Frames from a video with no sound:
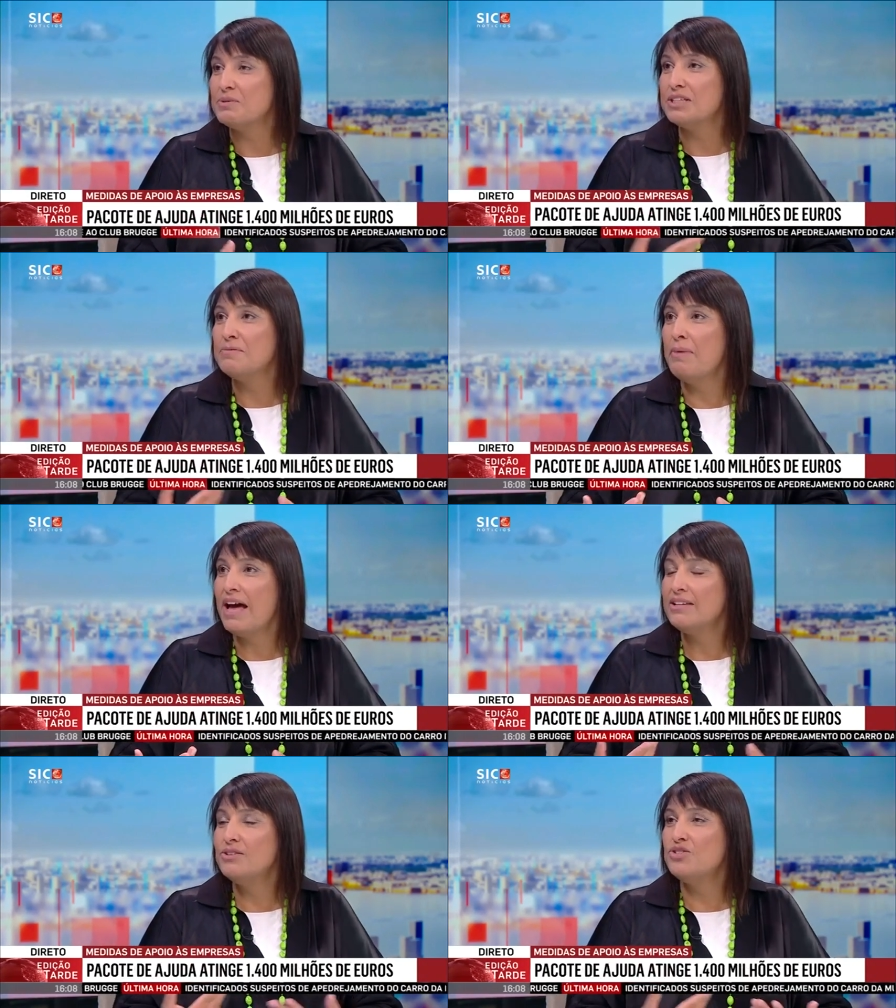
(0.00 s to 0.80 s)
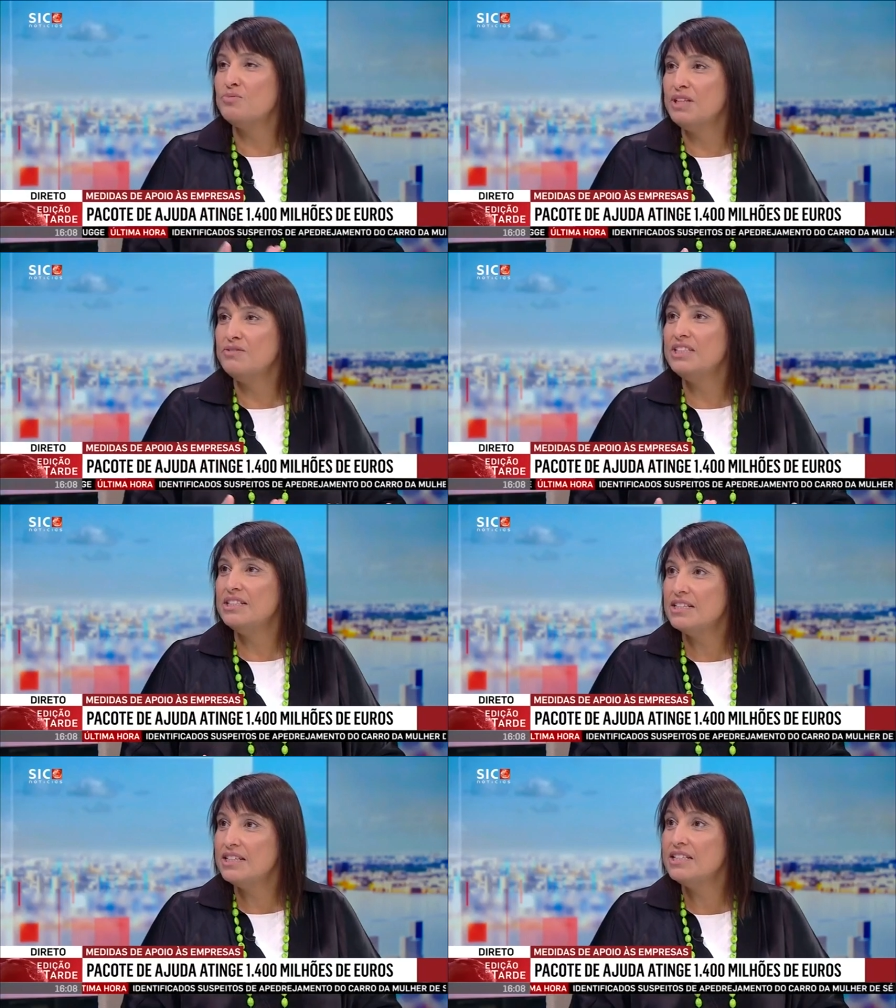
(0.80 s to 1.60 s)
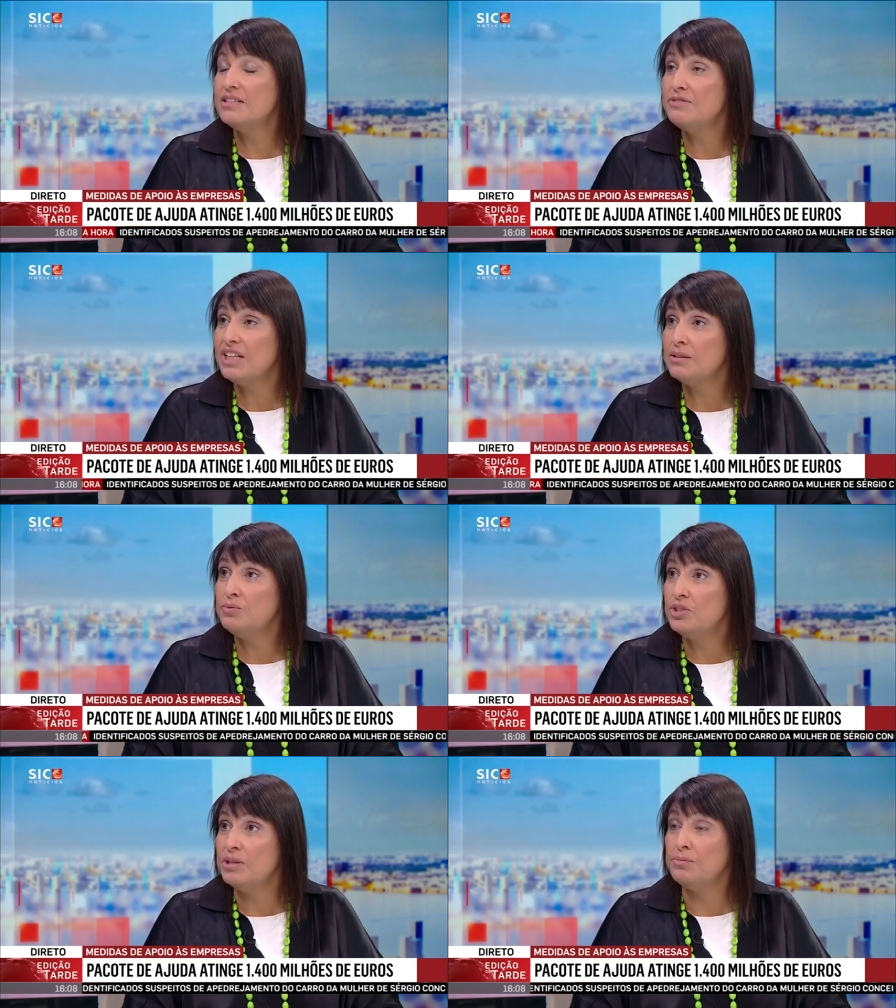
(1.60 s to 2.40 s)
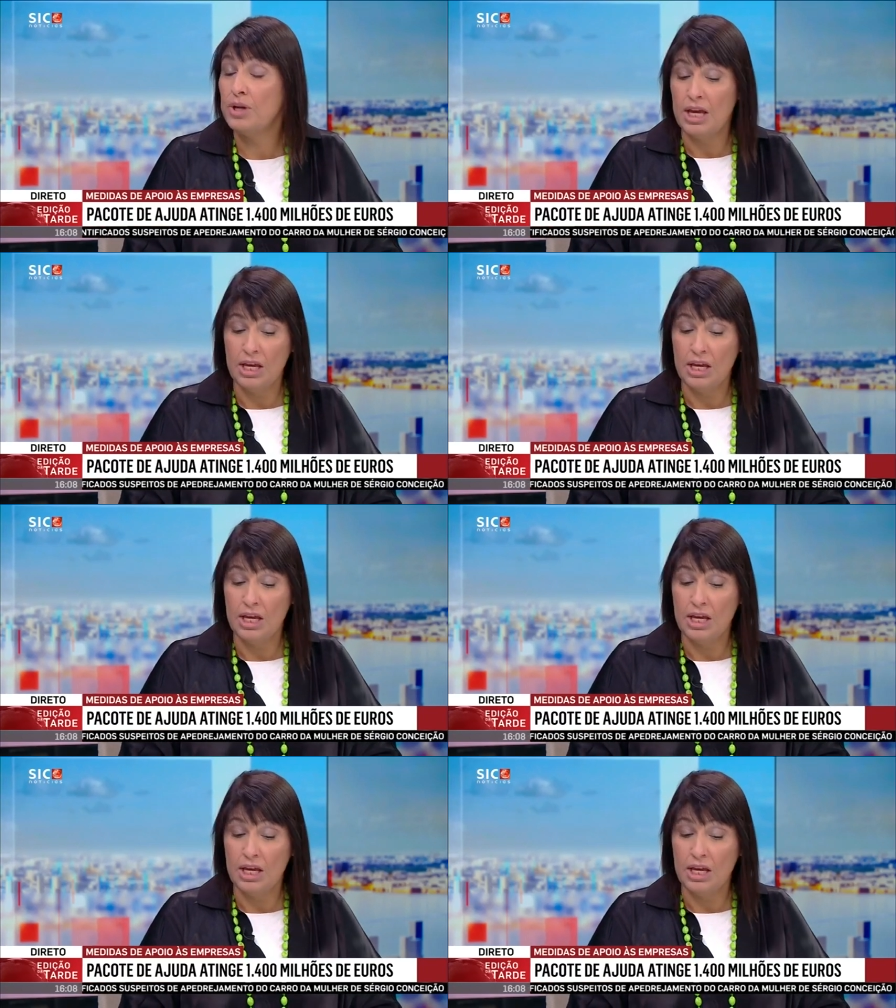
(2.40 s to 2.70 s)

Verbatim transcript: Portanto, maio de 2023 ainda falta muito tempo.